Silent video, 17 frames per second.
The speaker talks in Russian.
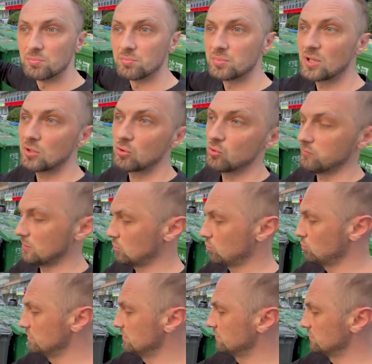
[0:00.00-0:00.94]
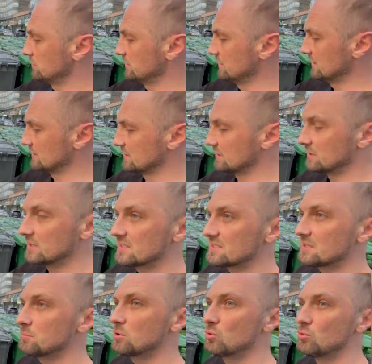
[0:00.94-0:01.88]
Какого хуя вы? Ладно, я
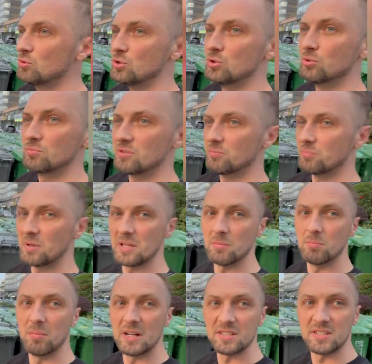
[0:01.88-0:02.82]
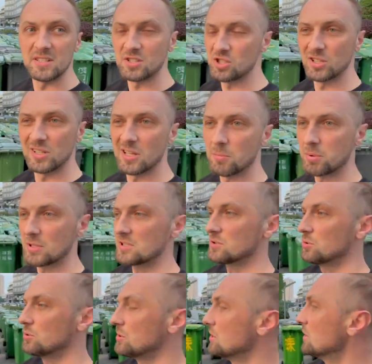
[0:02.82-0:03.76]
заберу ее, мне поебать. Я человек
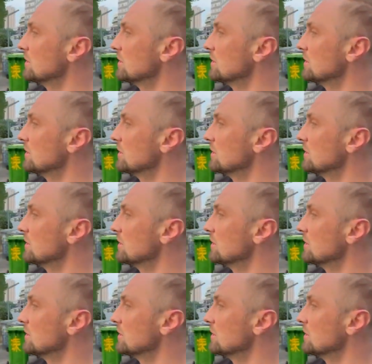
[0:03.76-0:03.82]
простой.